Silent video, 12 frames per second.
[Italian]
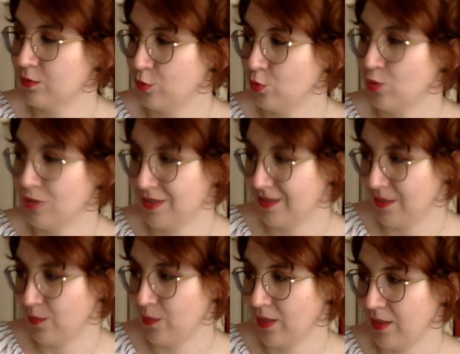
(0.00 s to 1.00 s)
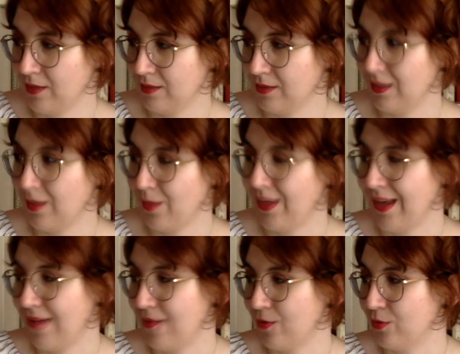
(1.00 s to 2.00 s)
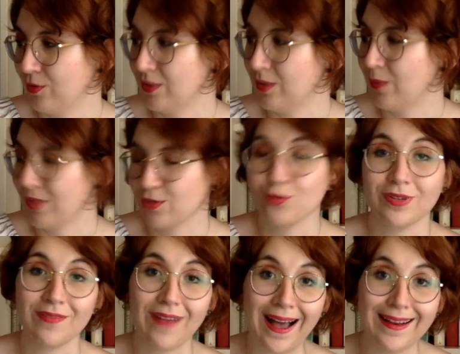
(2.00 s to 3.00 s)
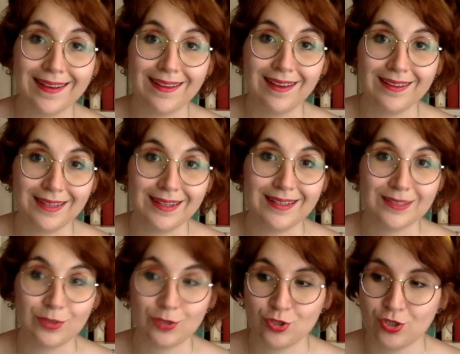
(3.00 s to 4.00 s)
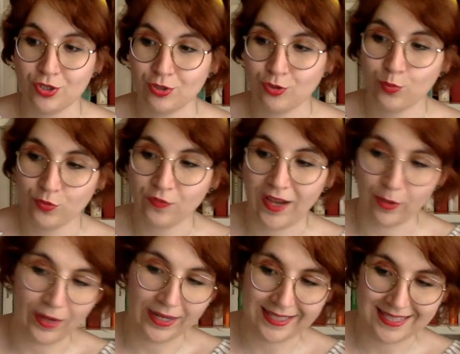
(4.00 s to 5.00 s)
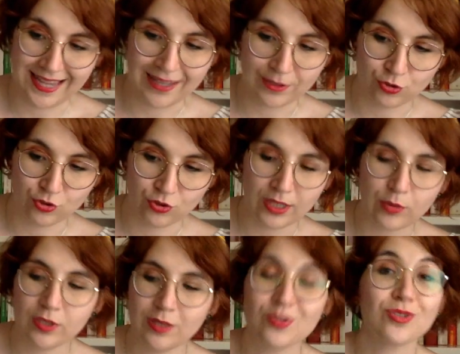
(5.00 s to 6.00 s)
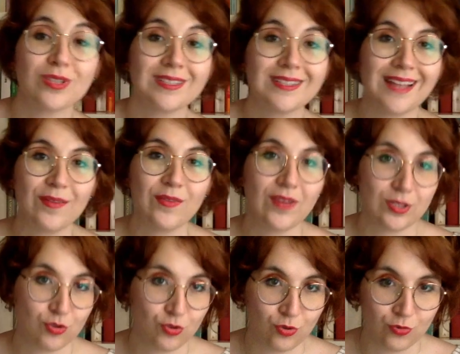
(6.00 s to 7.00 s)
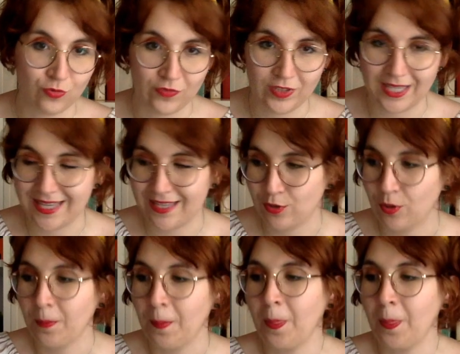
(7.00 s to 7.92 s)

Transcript: tutti questi libri che parlavano di persone varie dell'Antico Egitto, più va- qualche saggio, e quindi mi sono detta dai, vi faccio un videino